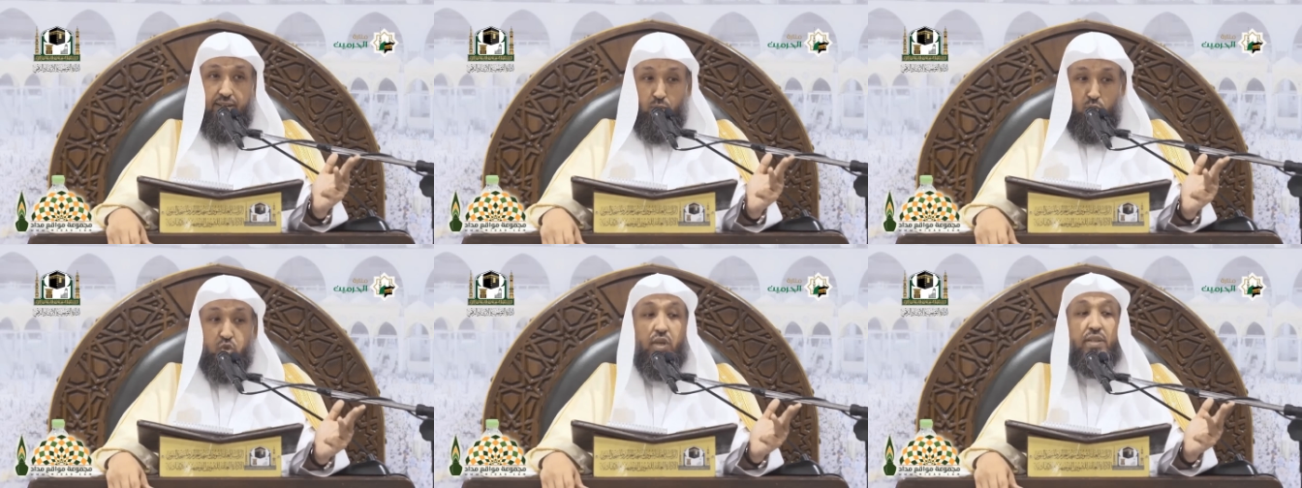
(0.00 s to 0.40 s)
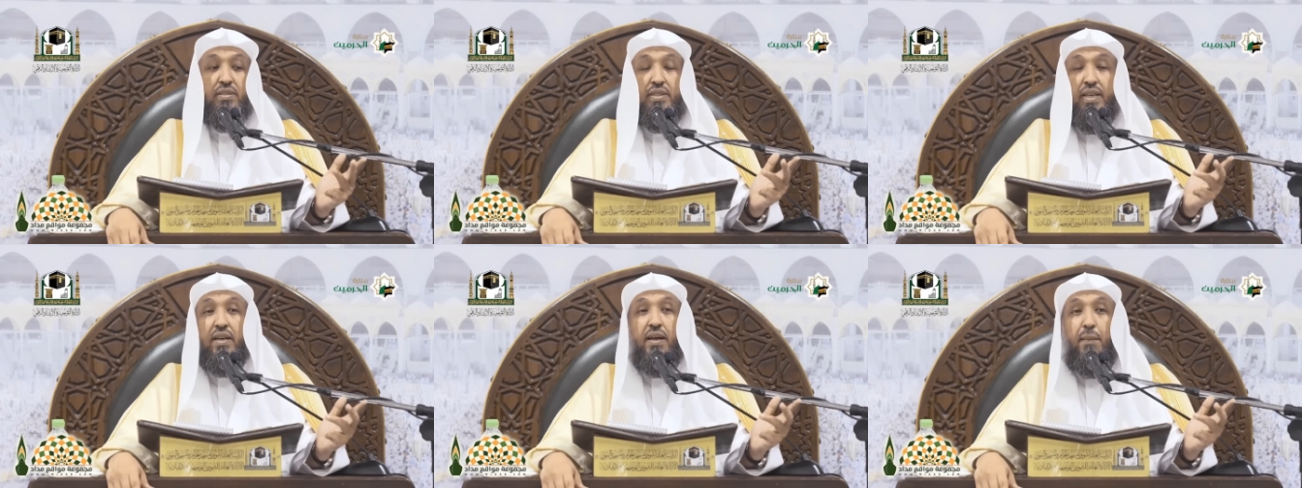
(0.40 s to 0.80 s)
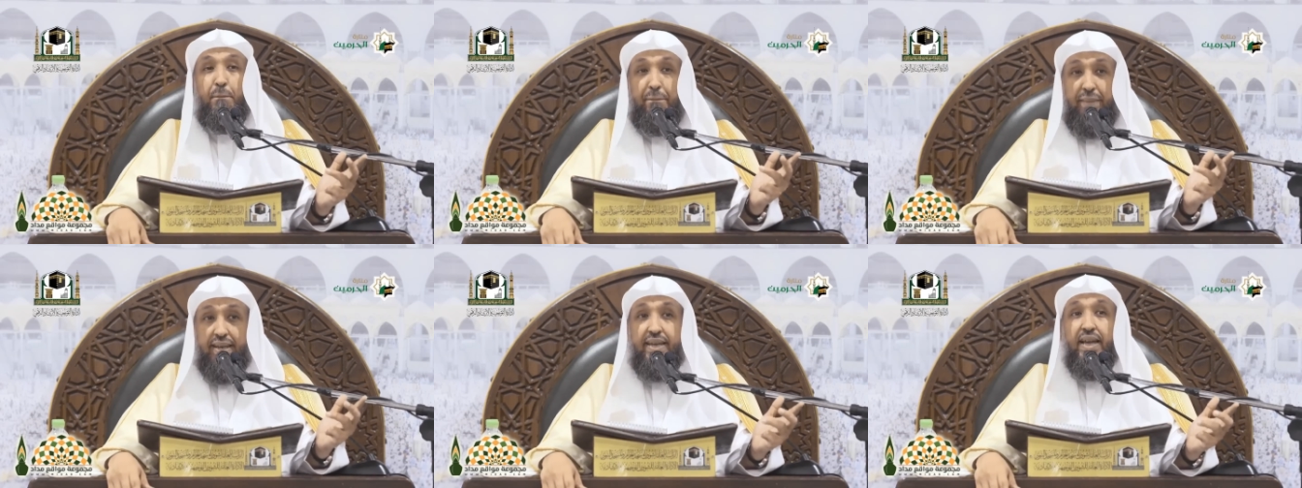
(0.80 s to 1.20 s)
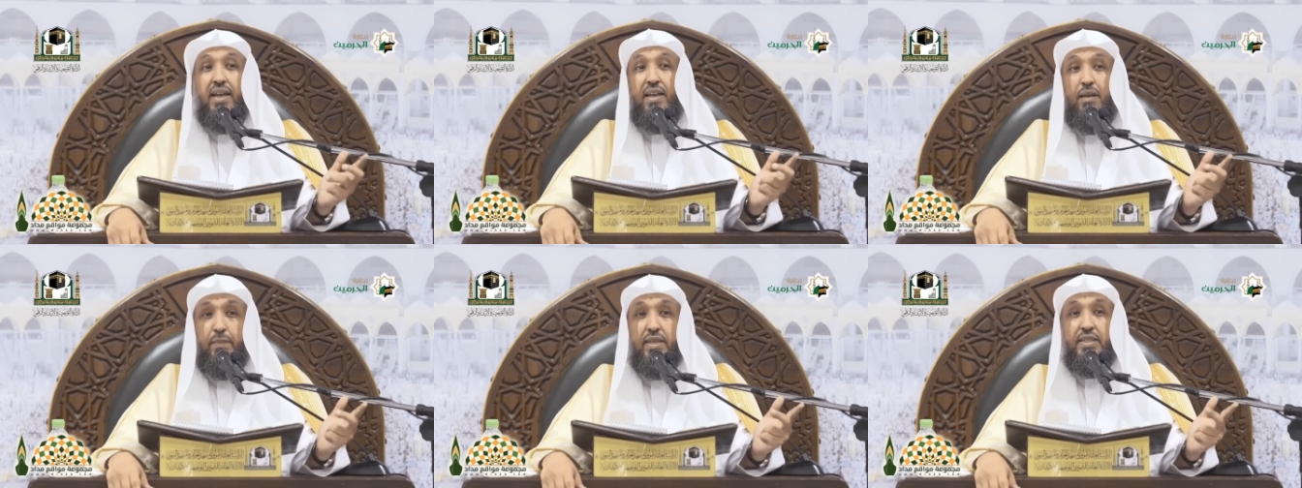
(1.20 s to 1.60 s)
مصدقا
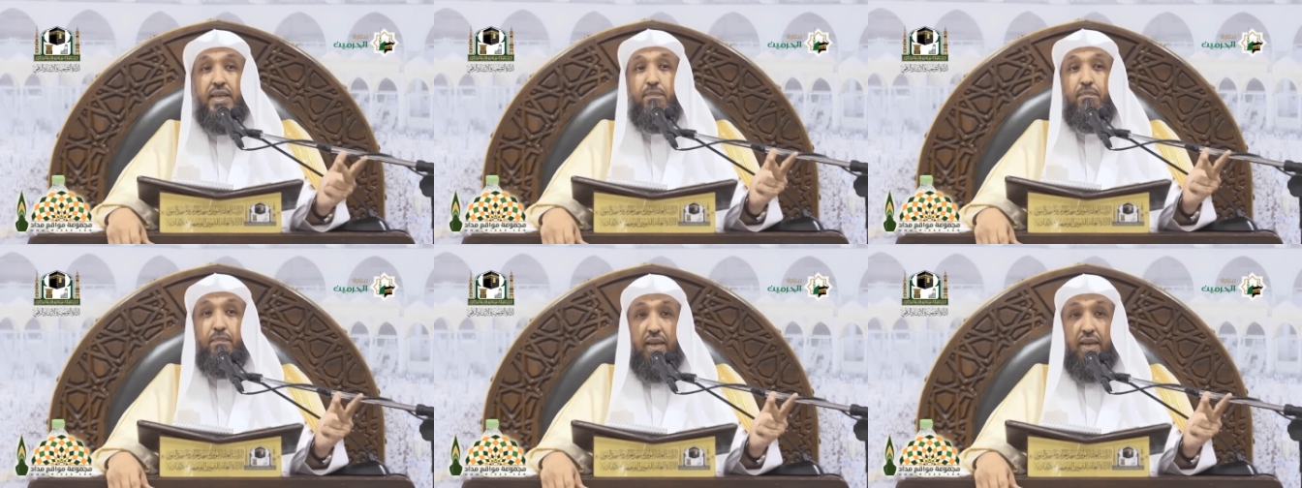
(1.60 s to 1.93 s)
بكلمة